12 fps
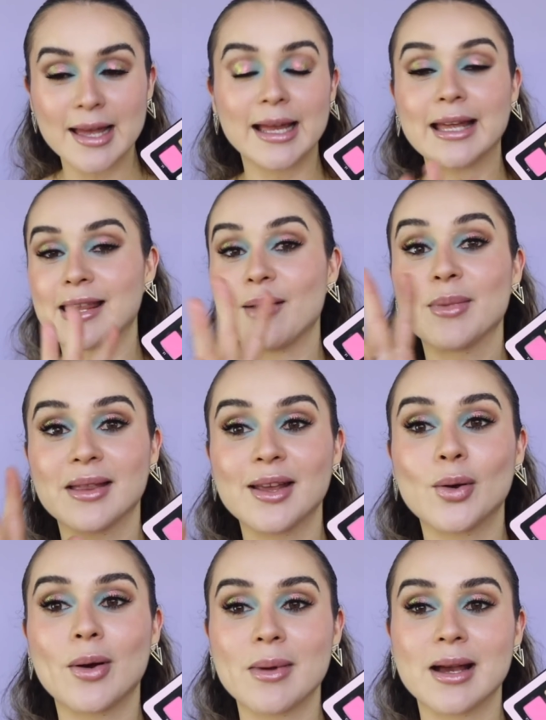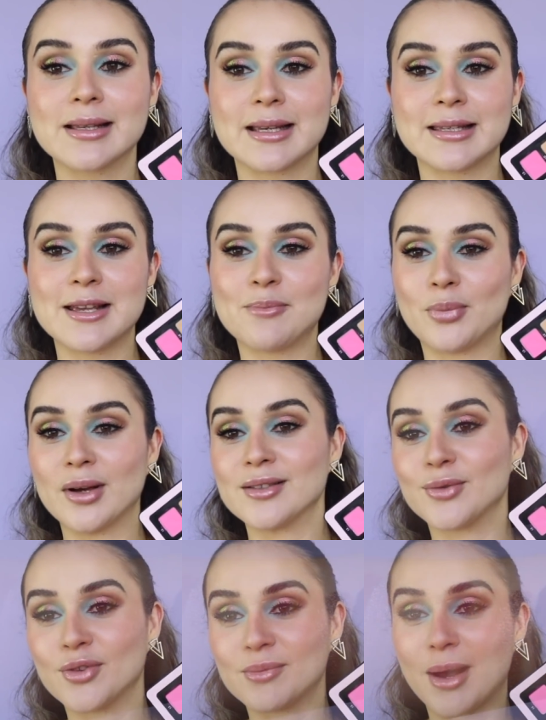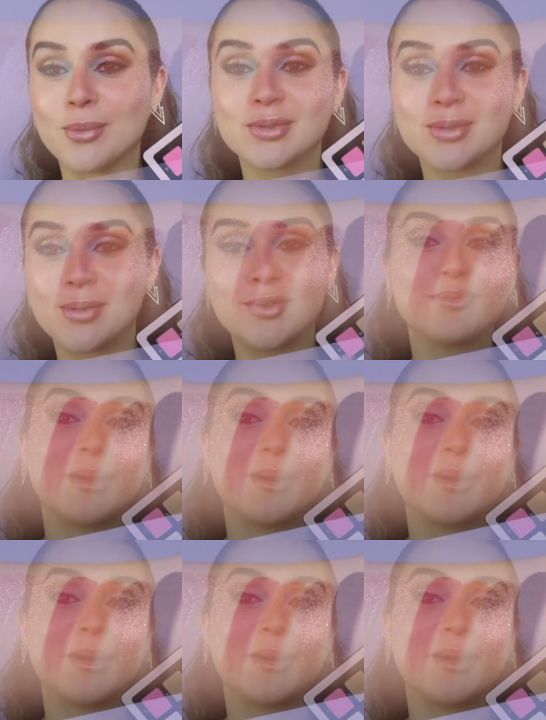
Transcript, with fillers: que también tengo amigas así, pues nos vamos con los